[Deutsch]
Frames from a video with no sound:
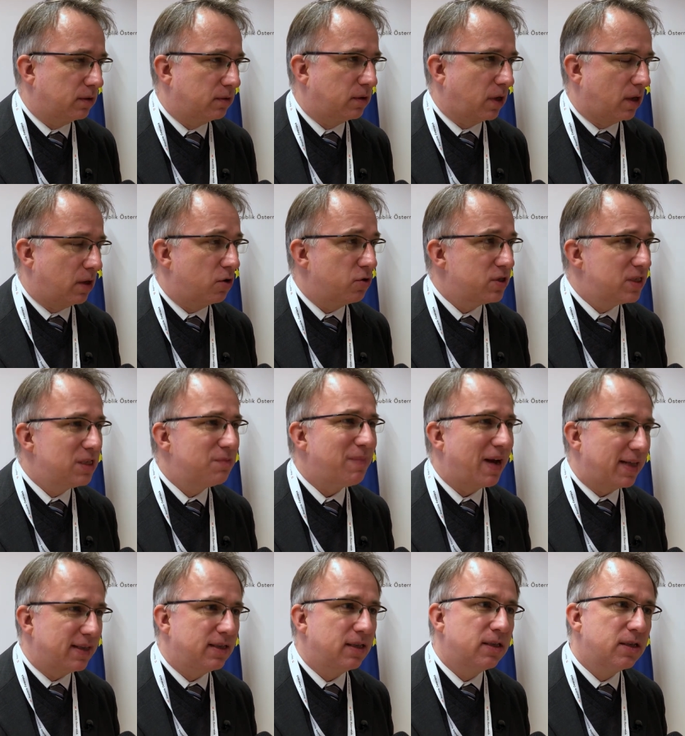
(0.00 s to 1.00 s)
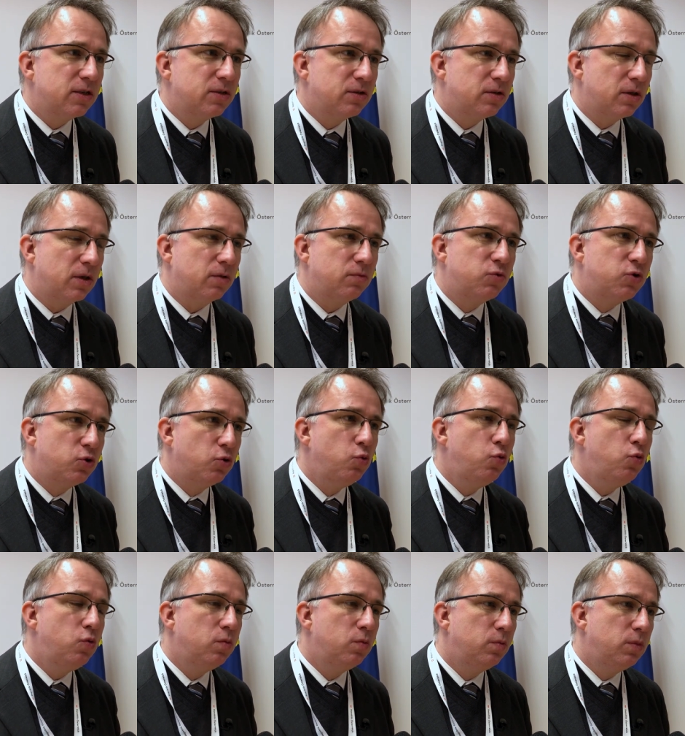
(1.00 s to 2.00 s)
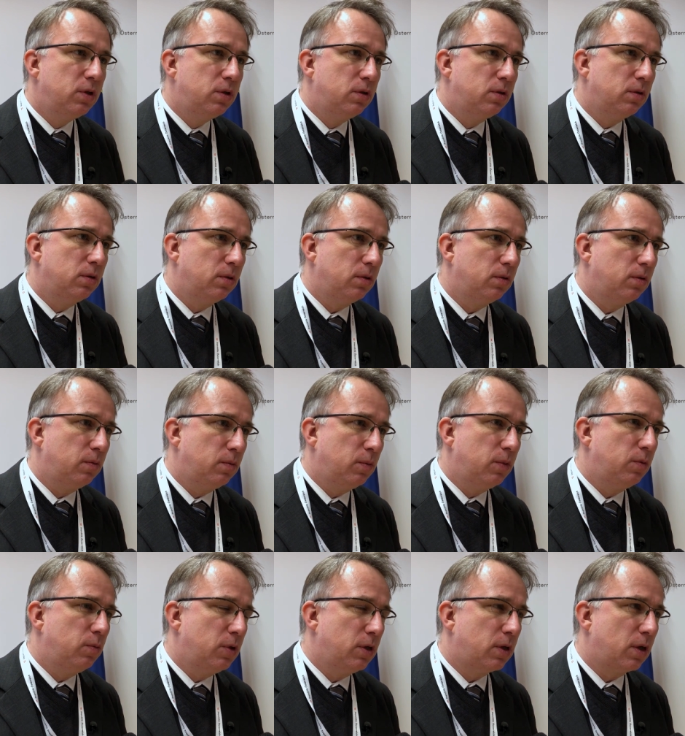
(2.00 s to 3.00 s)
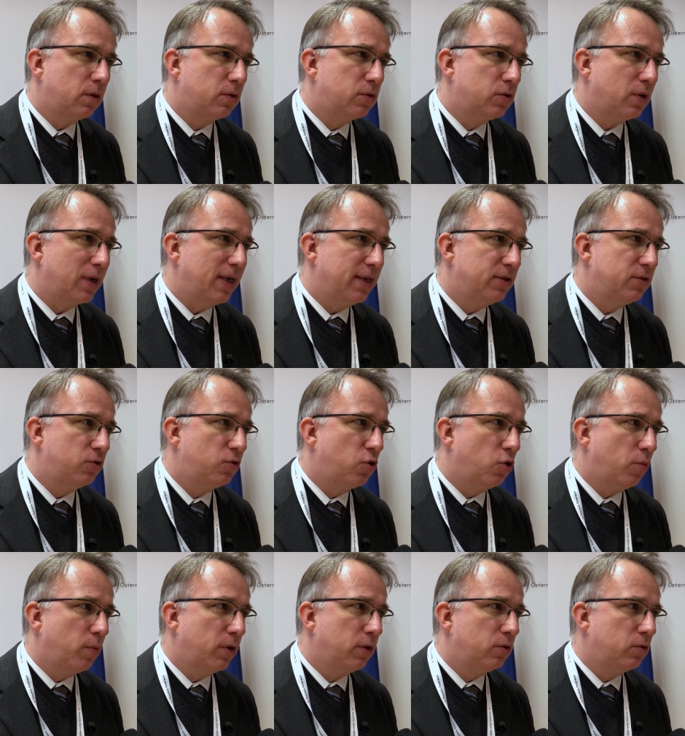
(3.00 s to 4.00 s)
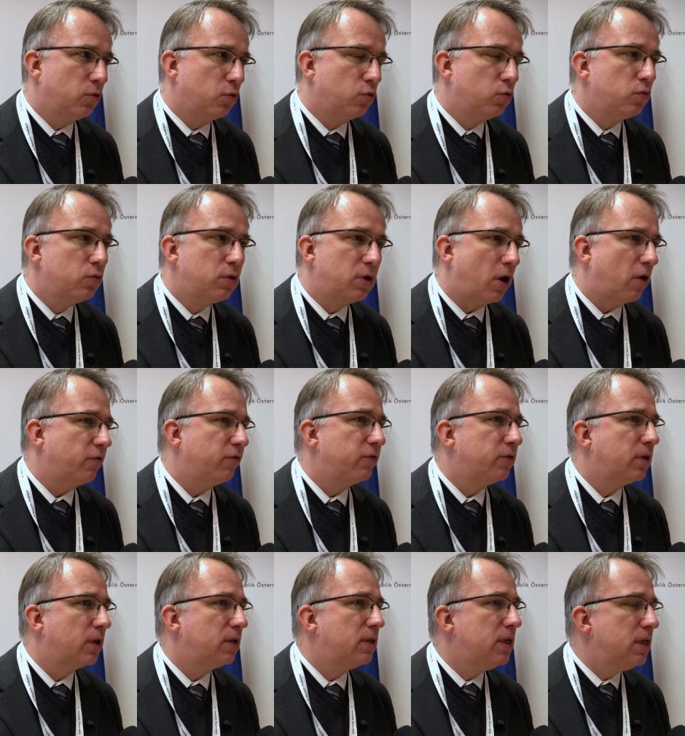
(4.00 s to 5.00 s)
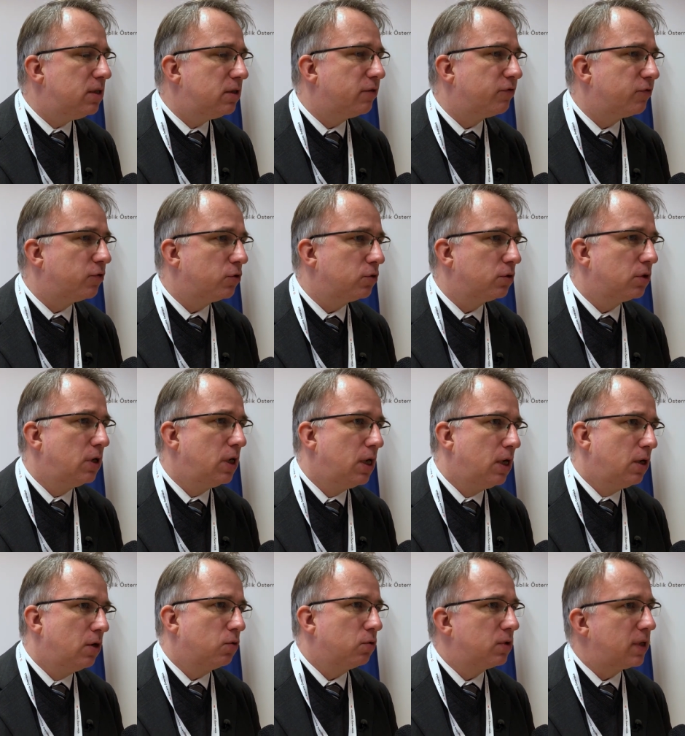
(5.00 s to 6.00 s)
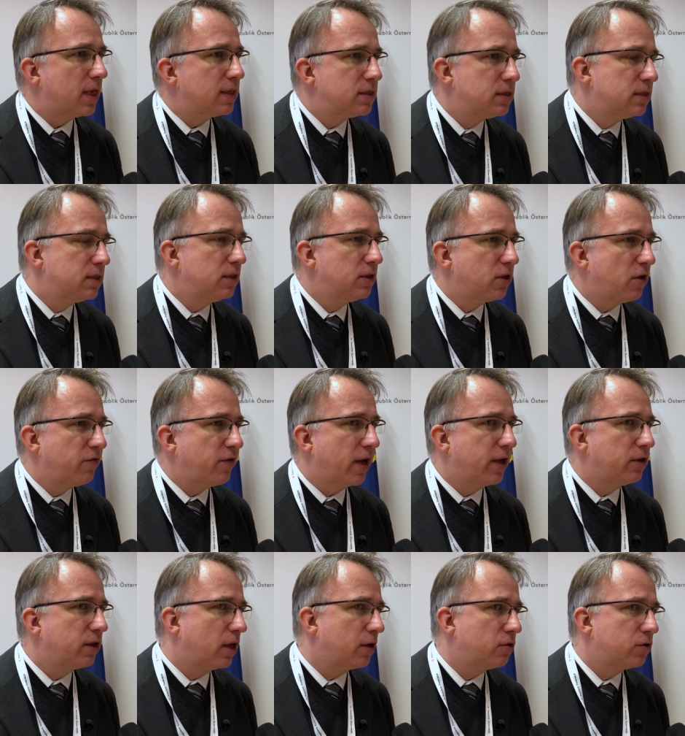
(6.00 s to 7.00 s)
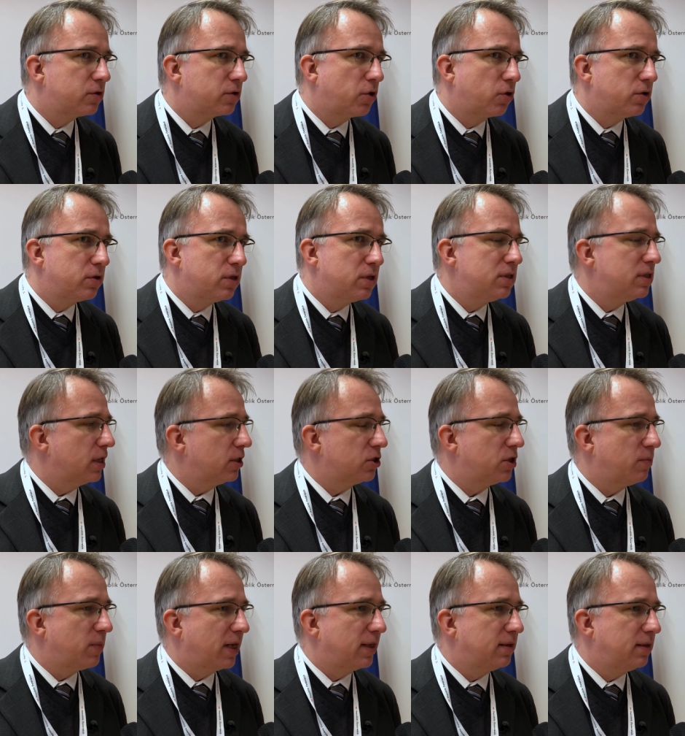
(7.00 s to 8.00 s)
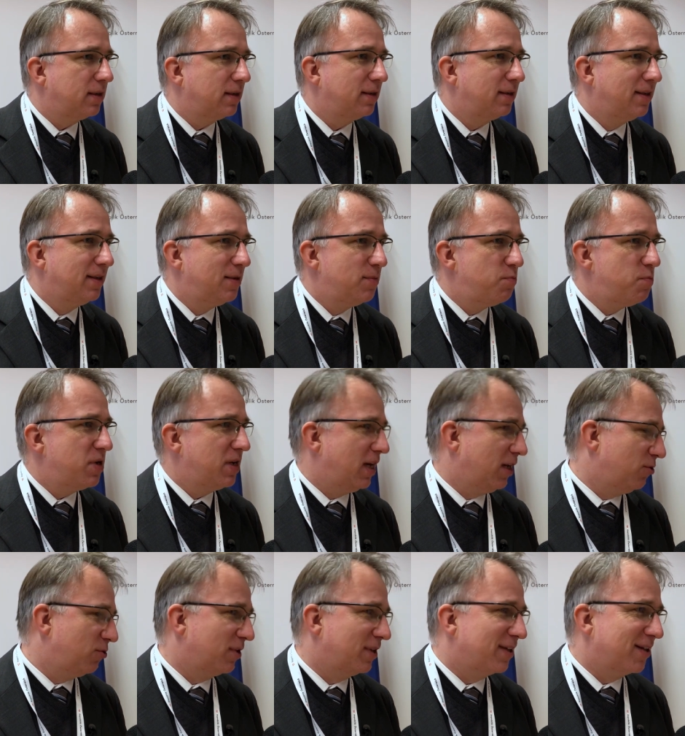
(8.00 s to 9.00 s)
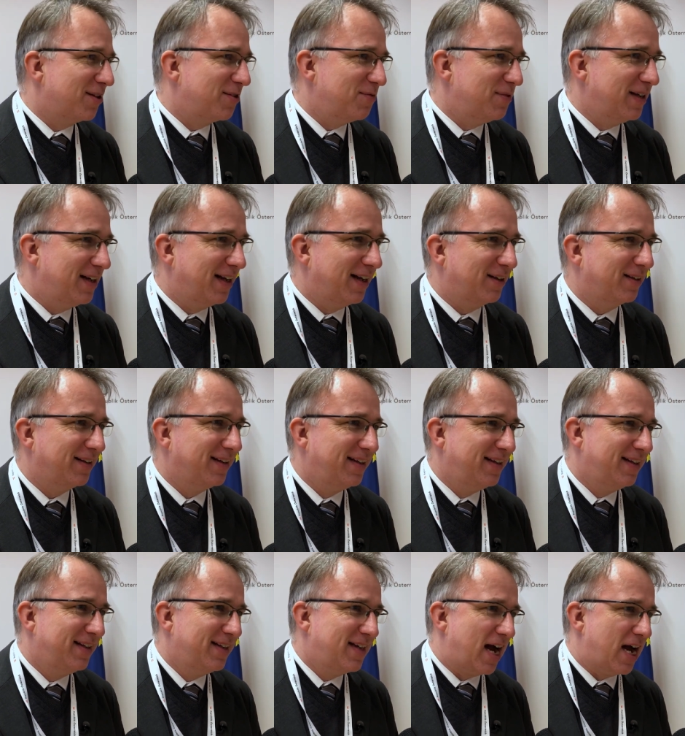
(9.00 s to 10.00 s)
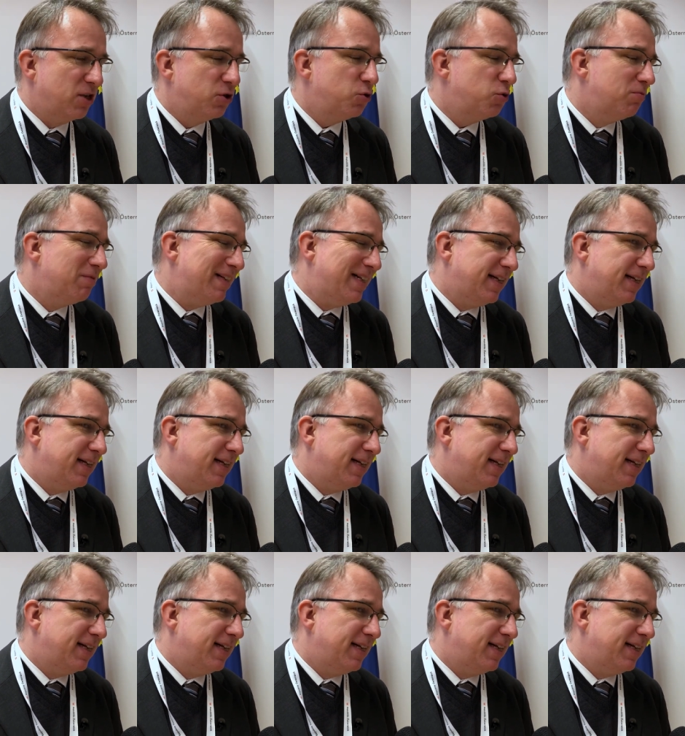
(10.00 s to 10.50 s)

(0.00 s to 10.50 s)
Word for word: trauen sich manche das äh, zu, mit, äh, mit mir da zurechtzukommen und laufen dann nicht davon und lassen sich darauf ein. Daraus können sich sehr charmante Begegnungen entwickeln. Also